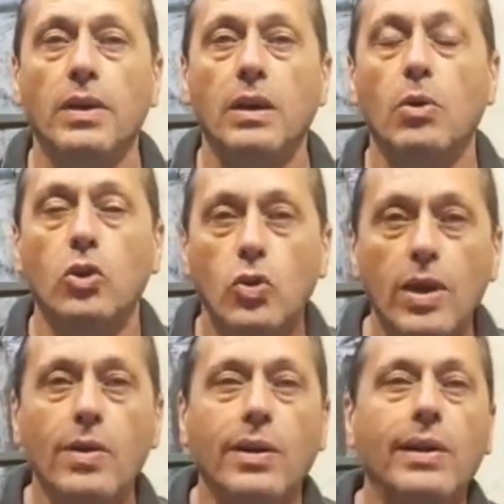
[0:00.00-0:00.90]
Y
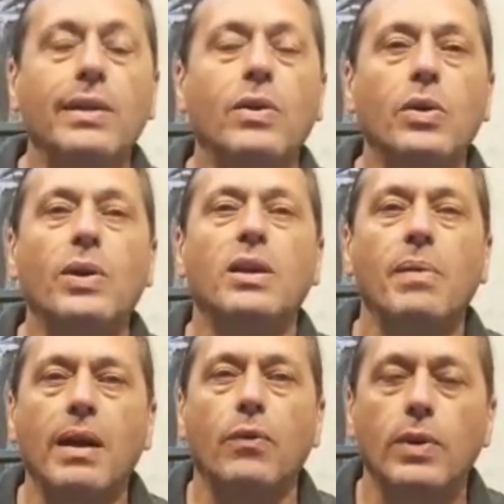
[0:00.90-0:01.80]
Bolsonaro que dijo que iba a
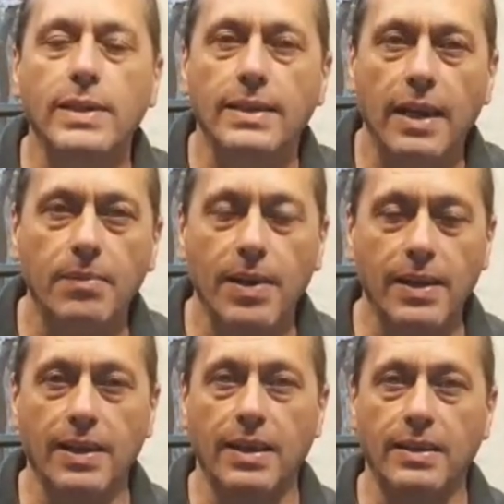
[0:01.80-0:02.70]
llamar a las Fuerzas
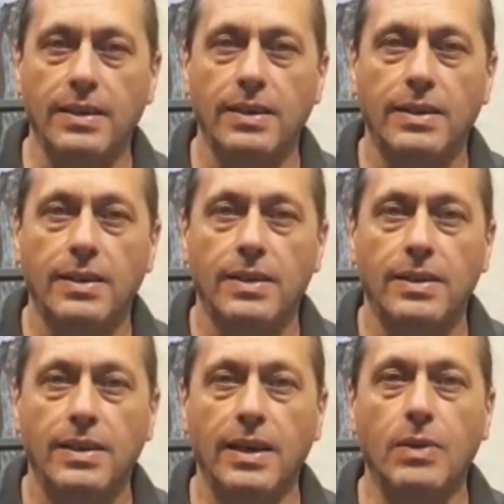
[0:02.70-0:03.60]
Armadas,
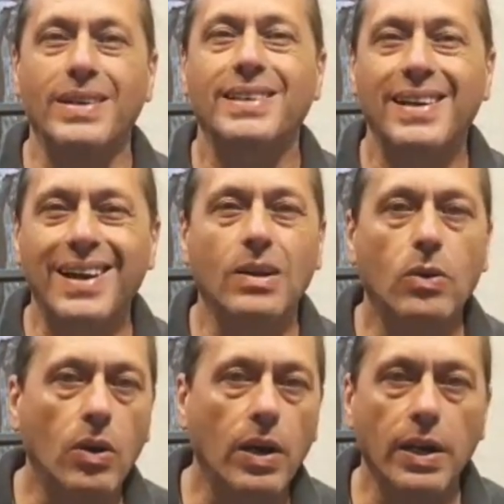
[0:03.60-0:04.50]
¿eh? iba a cerrar el
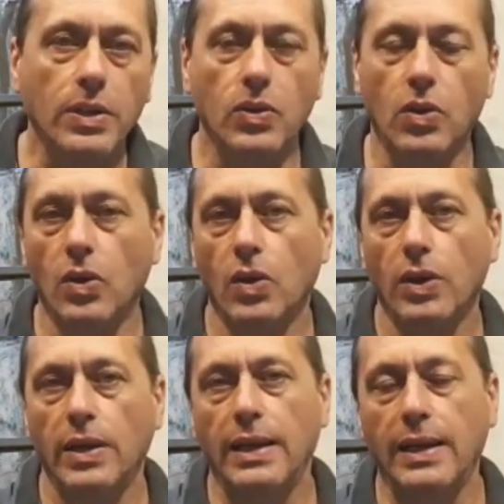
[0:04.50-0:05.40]
Congreso
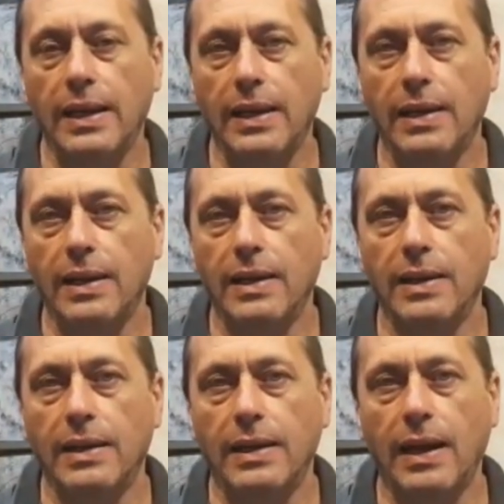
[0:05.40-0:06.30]

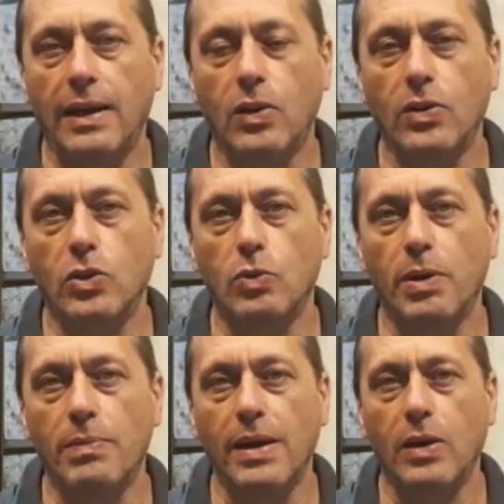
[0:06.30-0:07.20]
y, la Corte
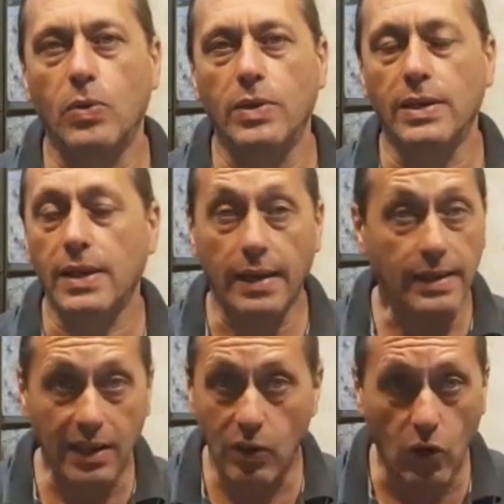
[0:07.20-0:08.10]
Suprema de Justicia,
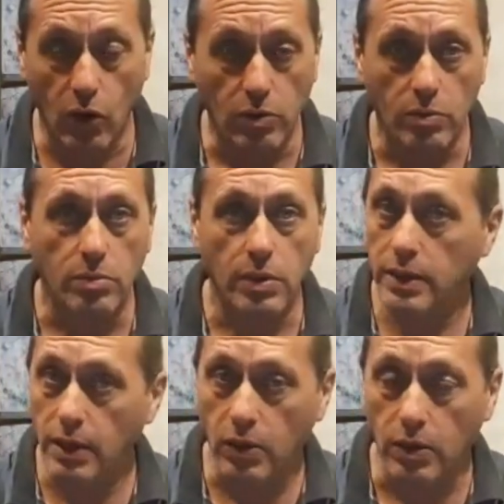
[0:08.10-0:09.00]
ese no,
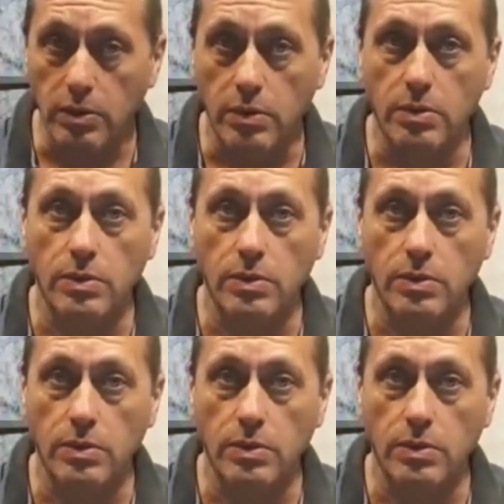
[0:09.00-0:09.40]
ese no.